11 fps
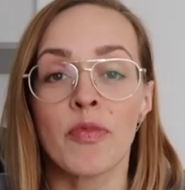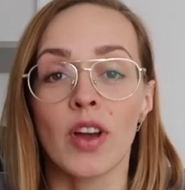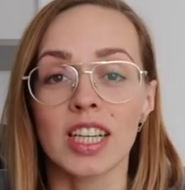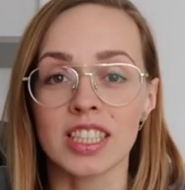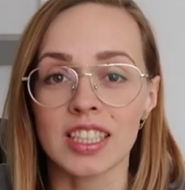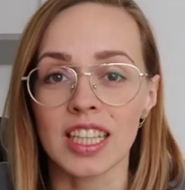No
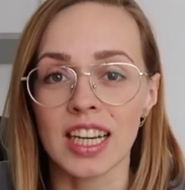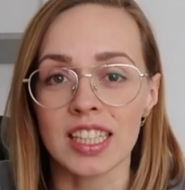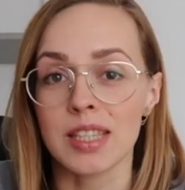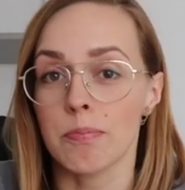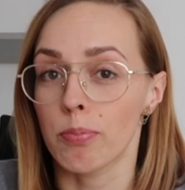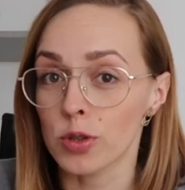a że
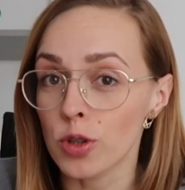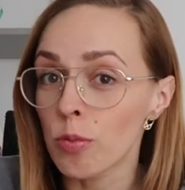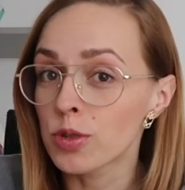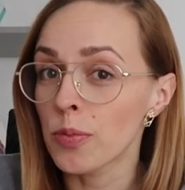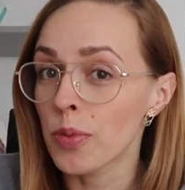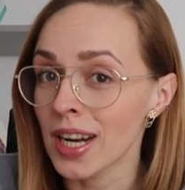teraz
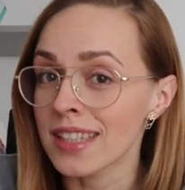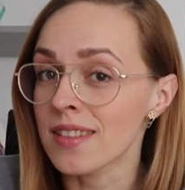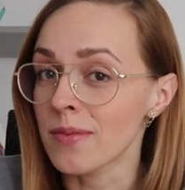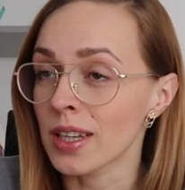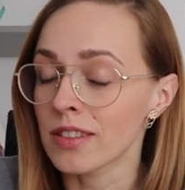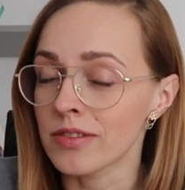podobno Polacy
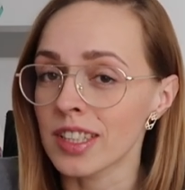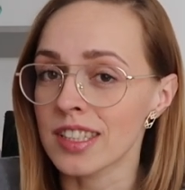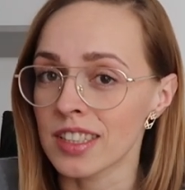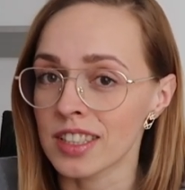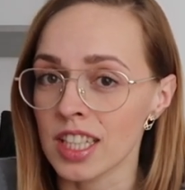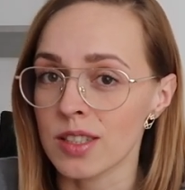mają
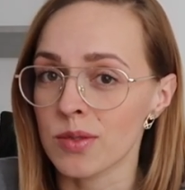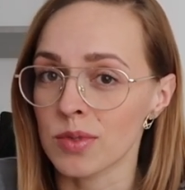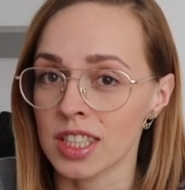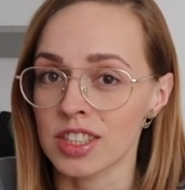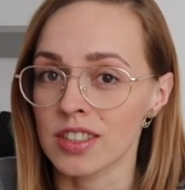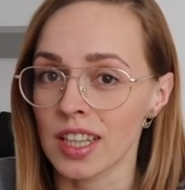więcej czasu
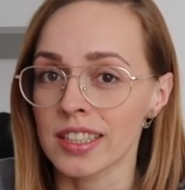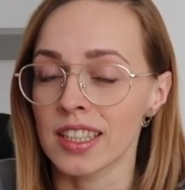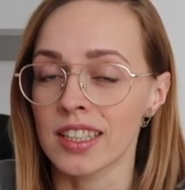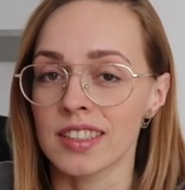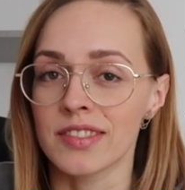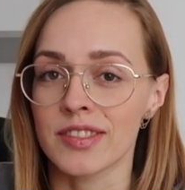na
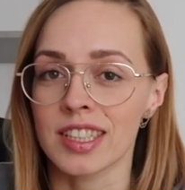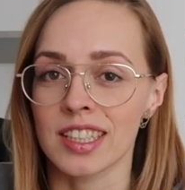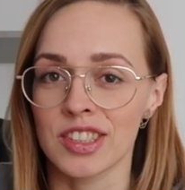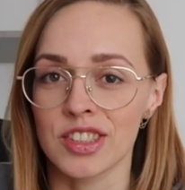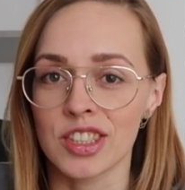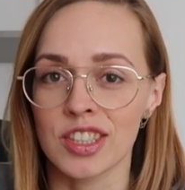czytanie i
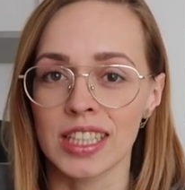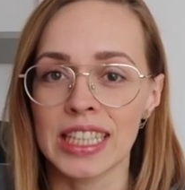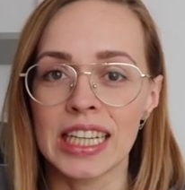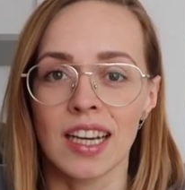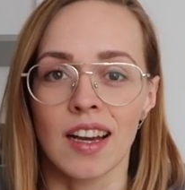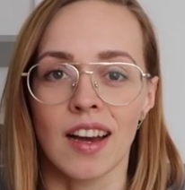
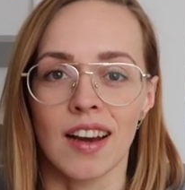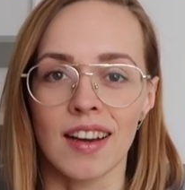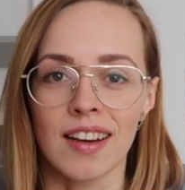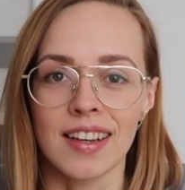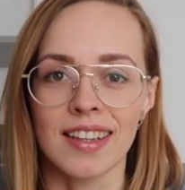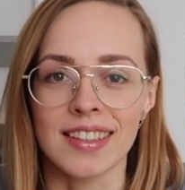wskaźniki
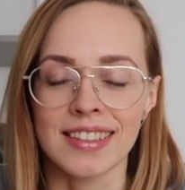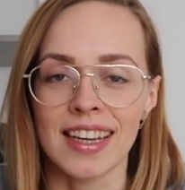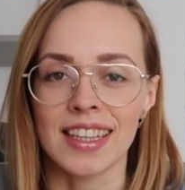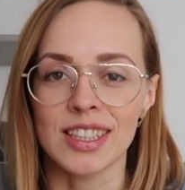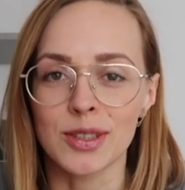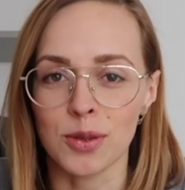e,
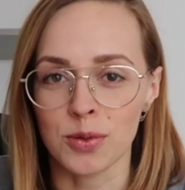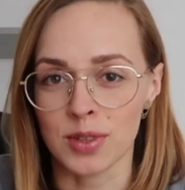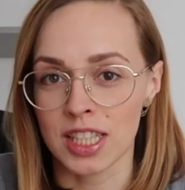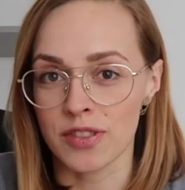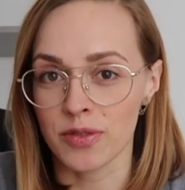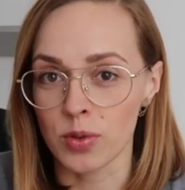te idą u
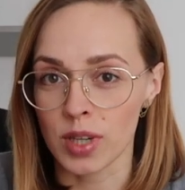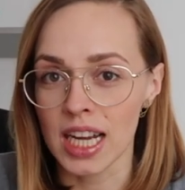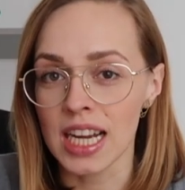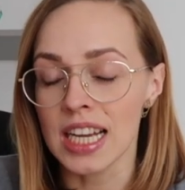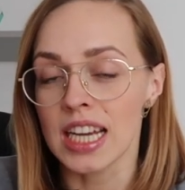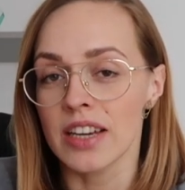nas w górę,
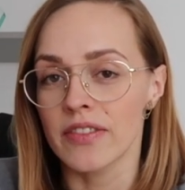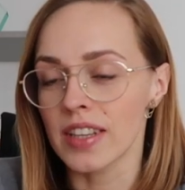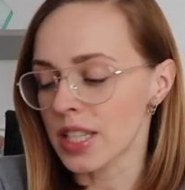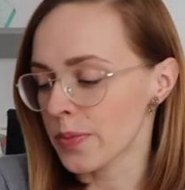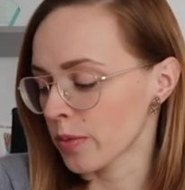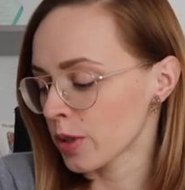
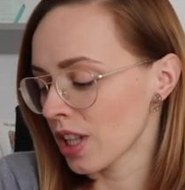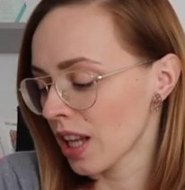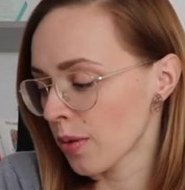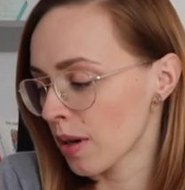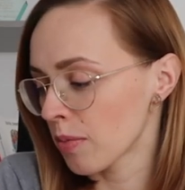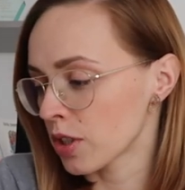więc
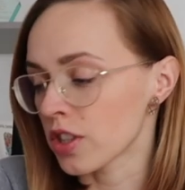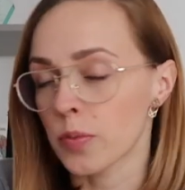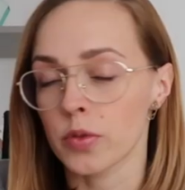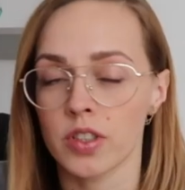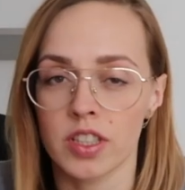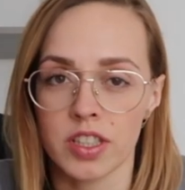pomyślałam, że
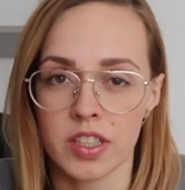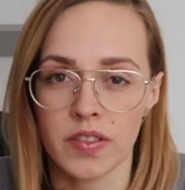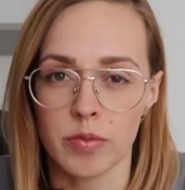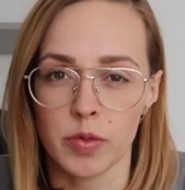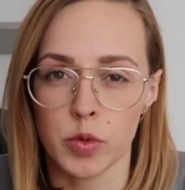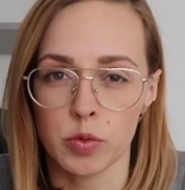podzielę się z
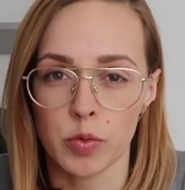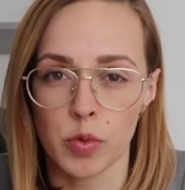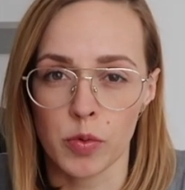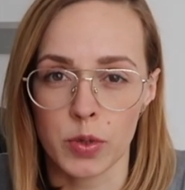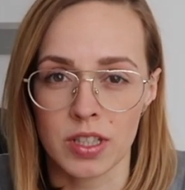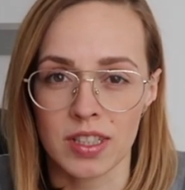Wami moimi
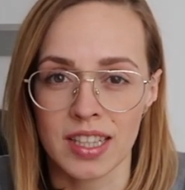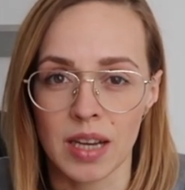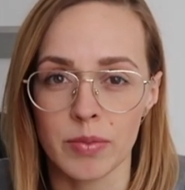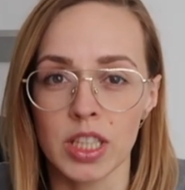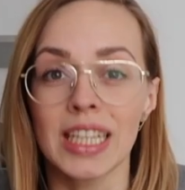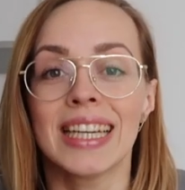
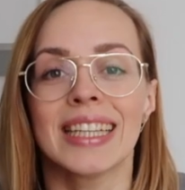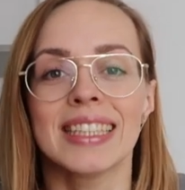propozycjami.